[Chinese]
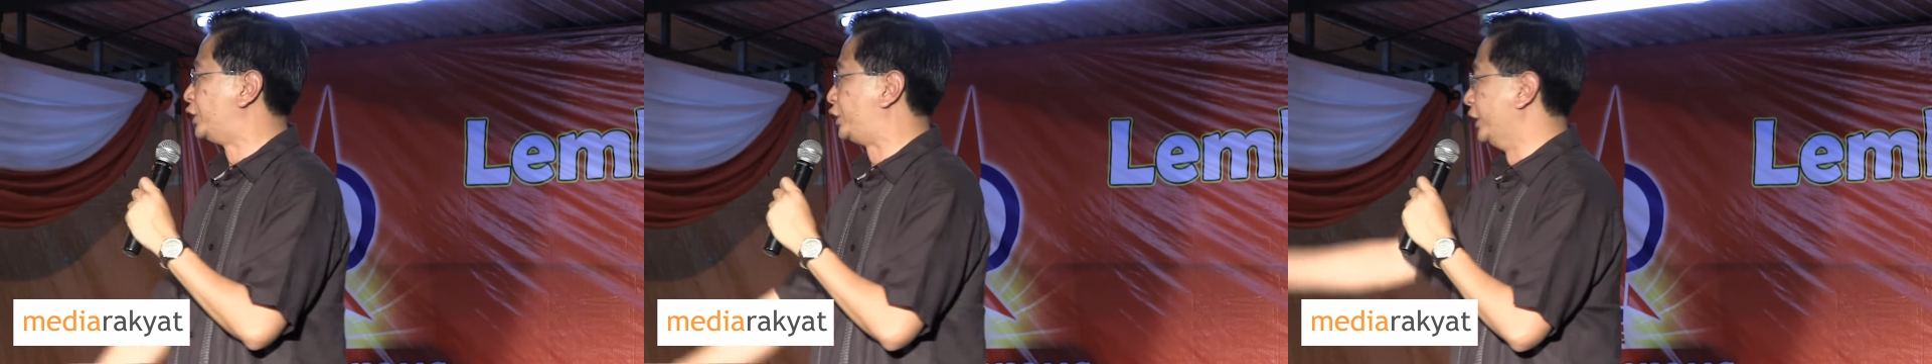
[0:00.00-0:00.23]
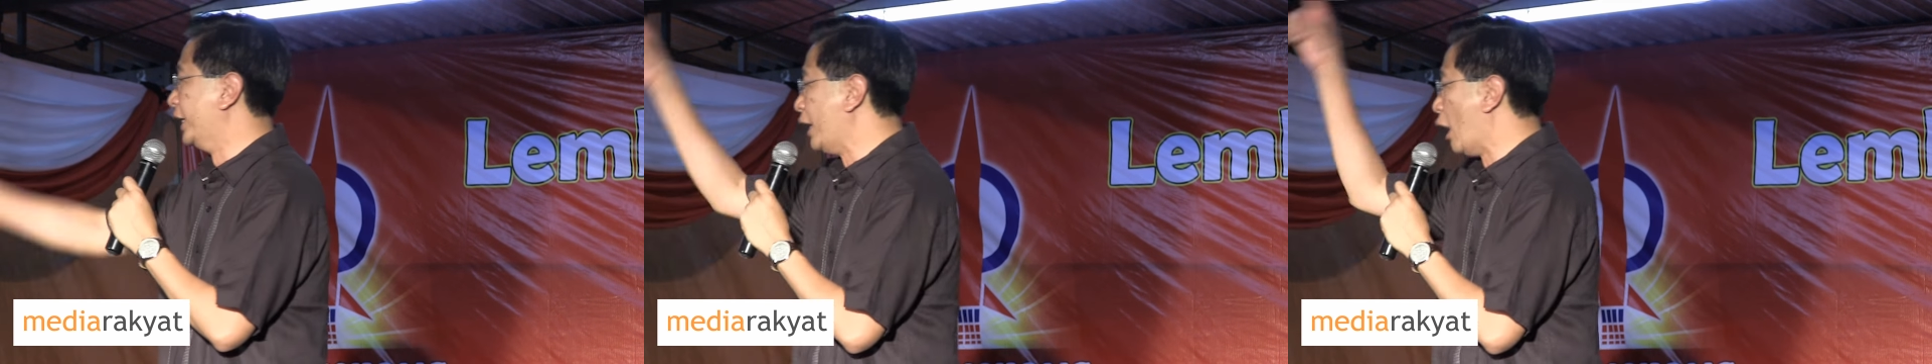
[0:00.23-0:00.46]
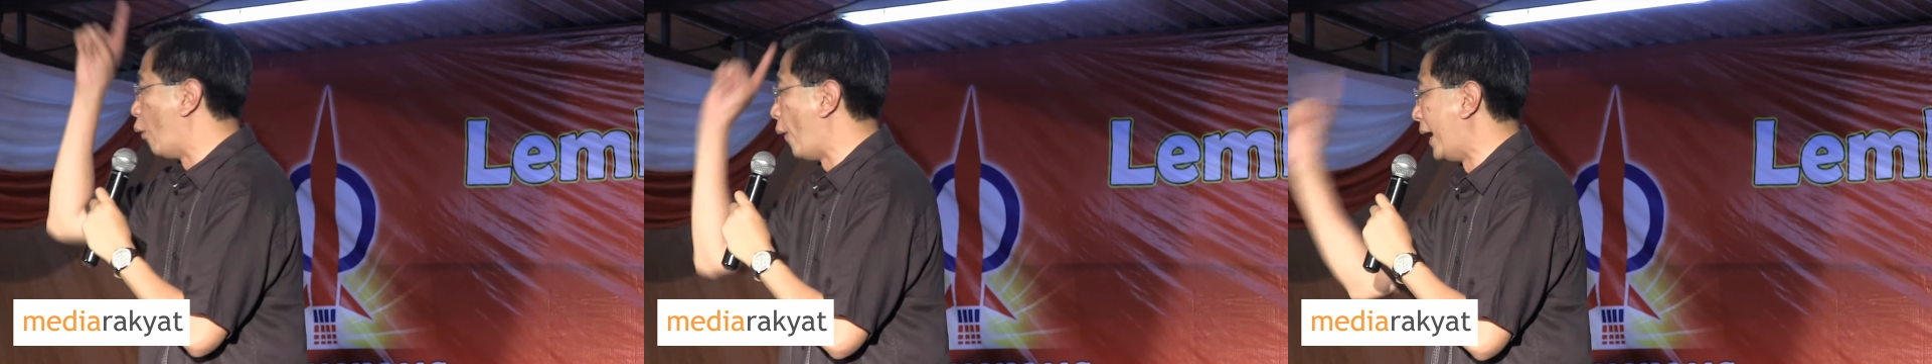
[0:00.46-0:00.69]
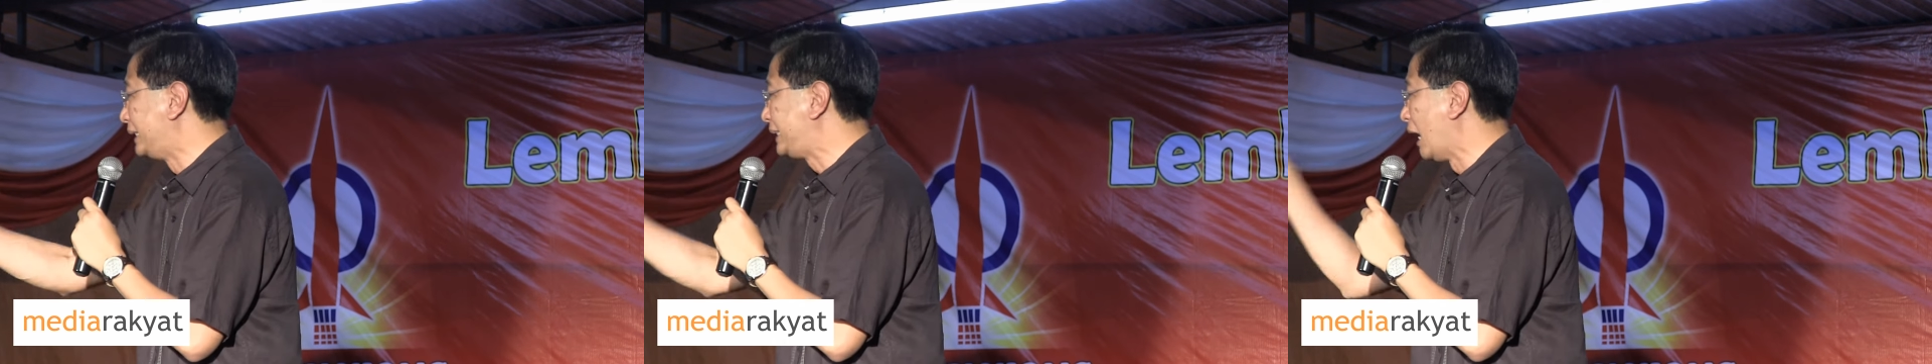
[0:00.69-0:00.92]
只
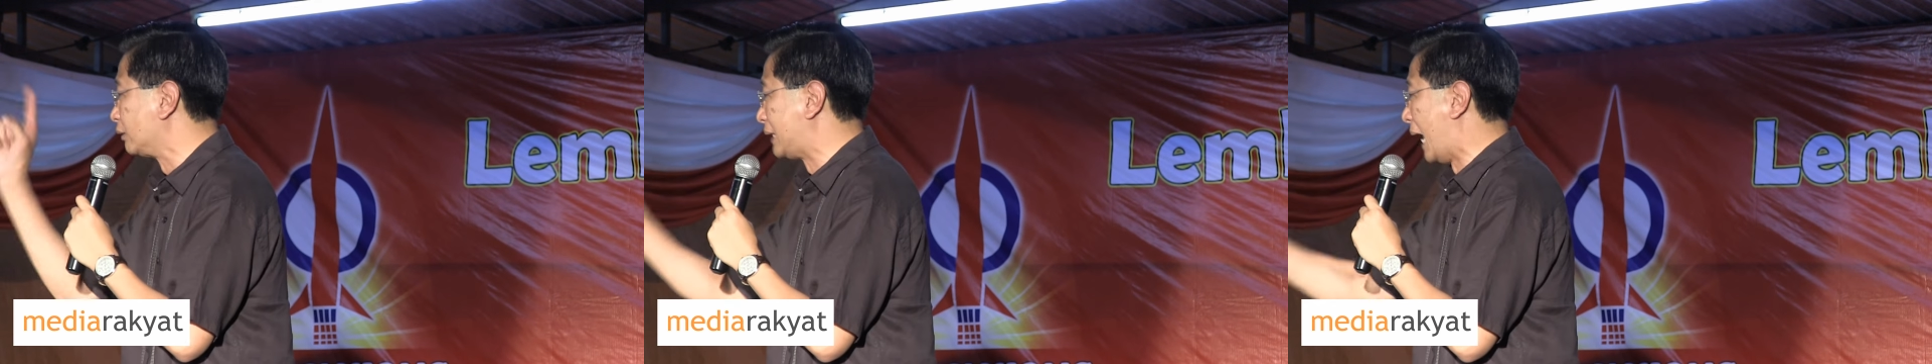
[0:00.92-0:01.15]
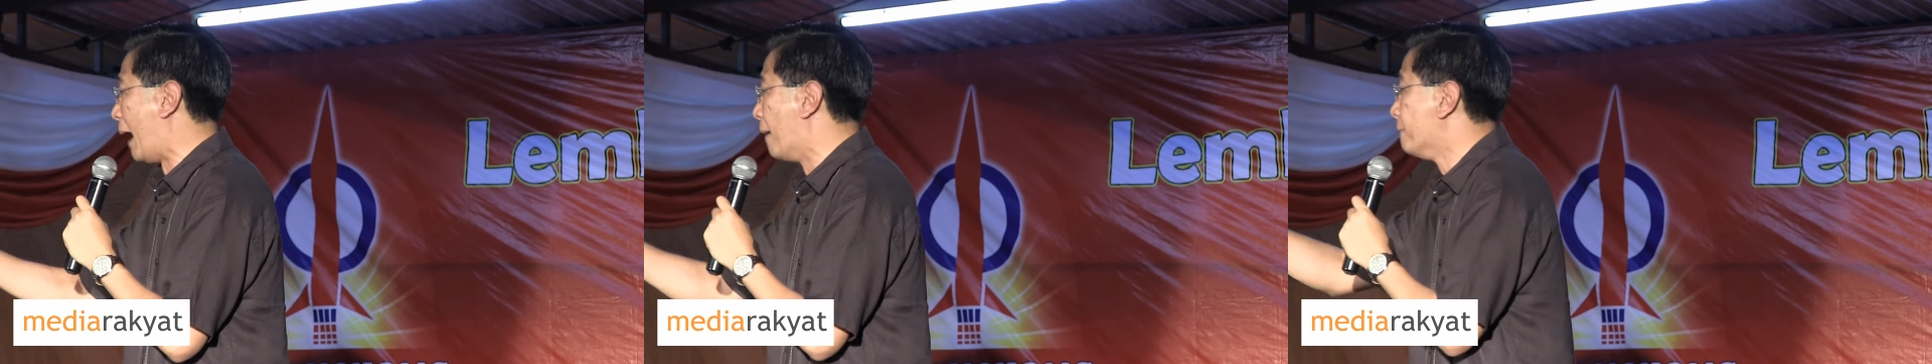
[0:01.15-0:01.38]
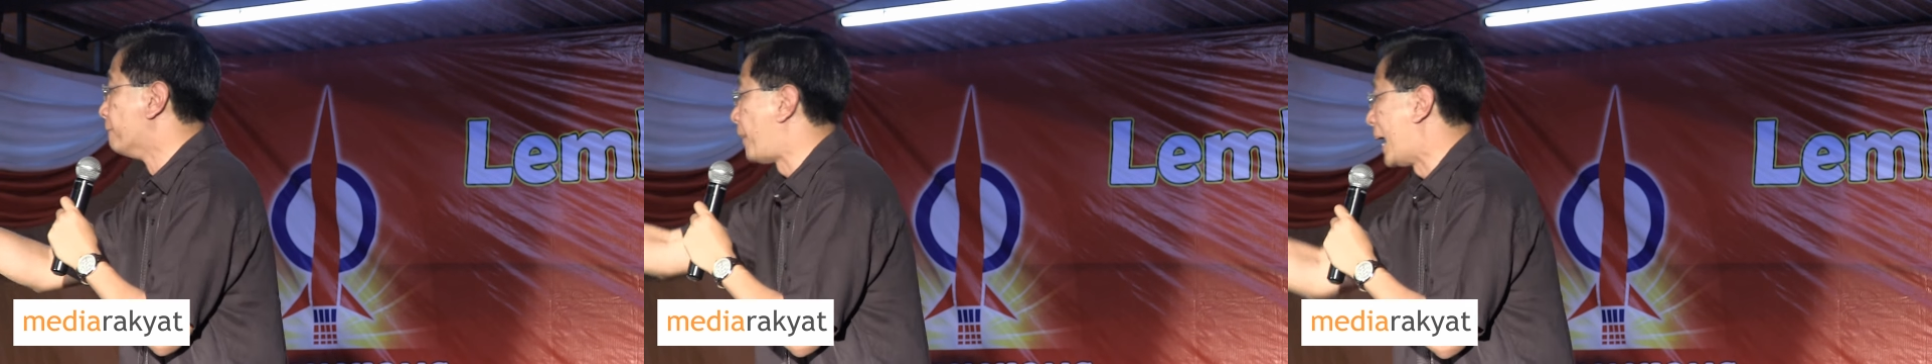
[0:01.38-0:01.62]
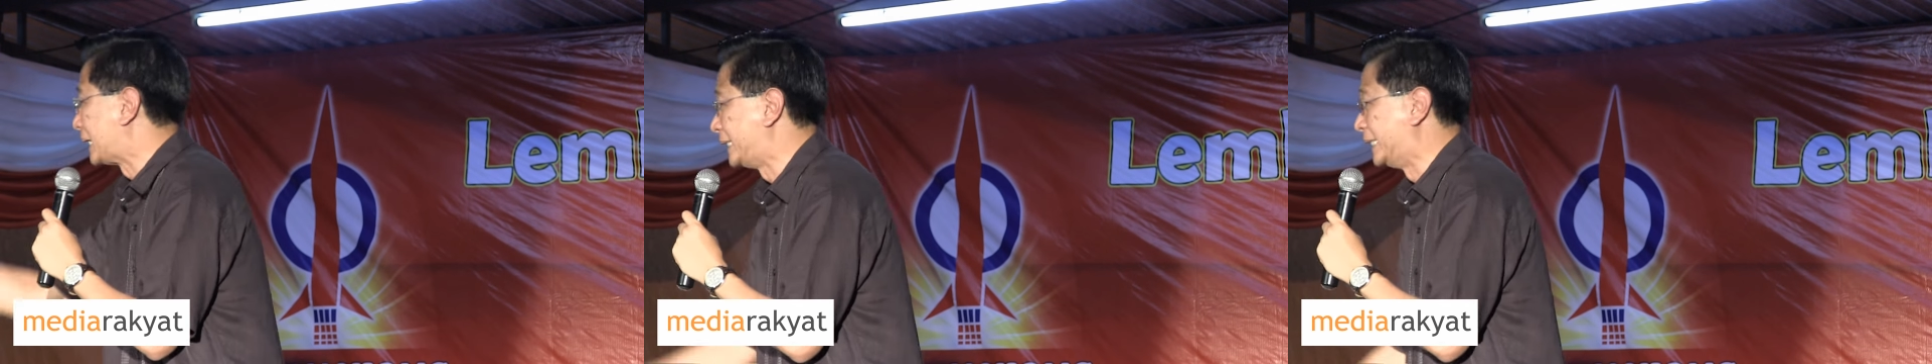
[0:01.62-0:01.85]
有回教党
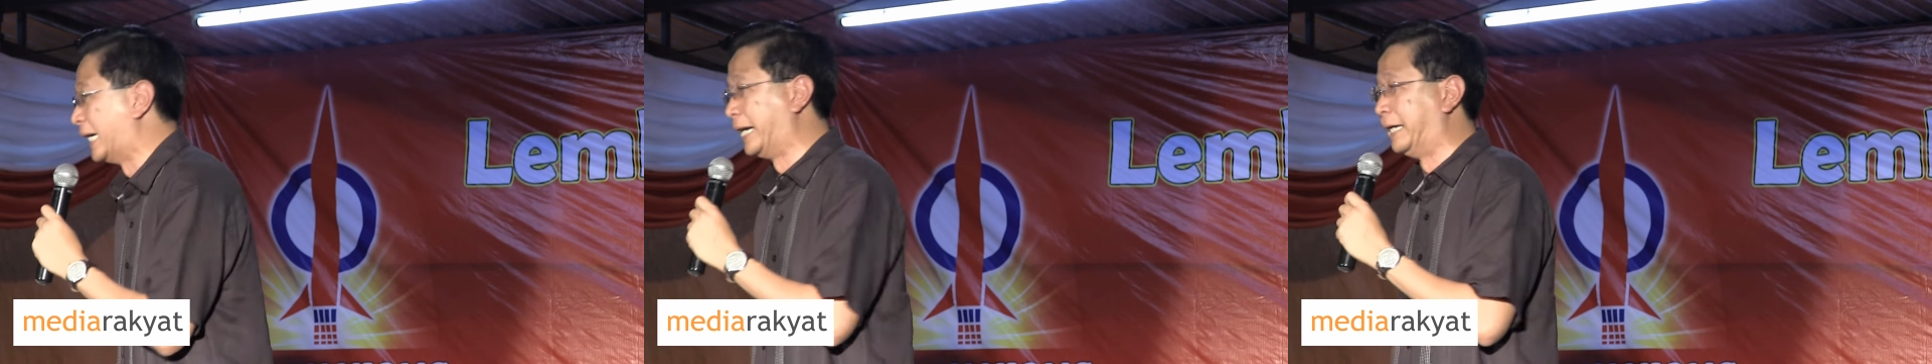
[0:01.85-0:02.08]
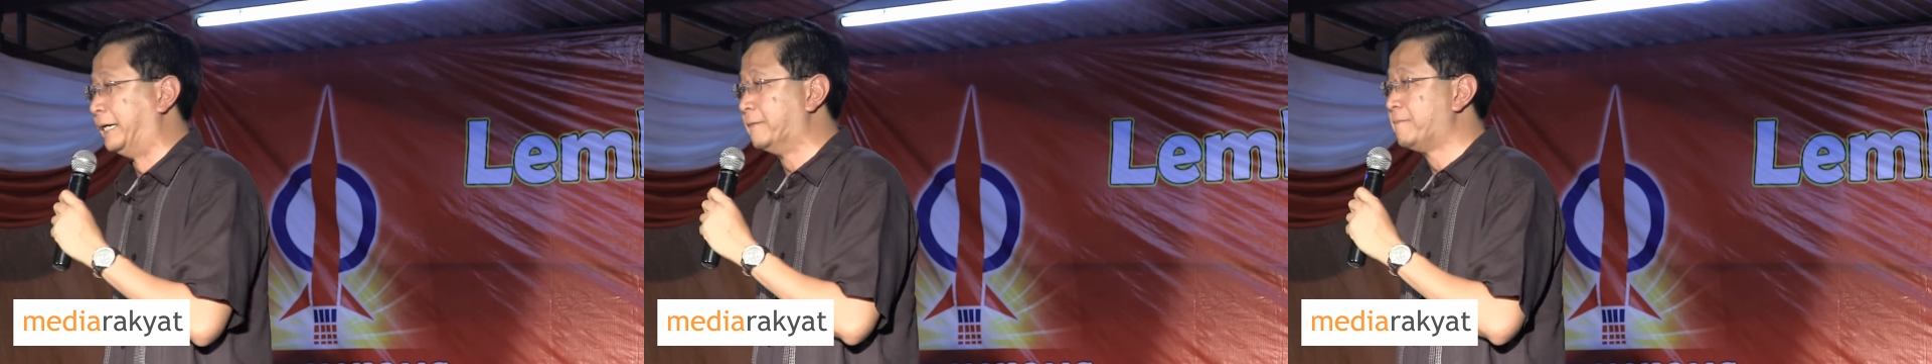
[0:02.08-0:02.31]
八席而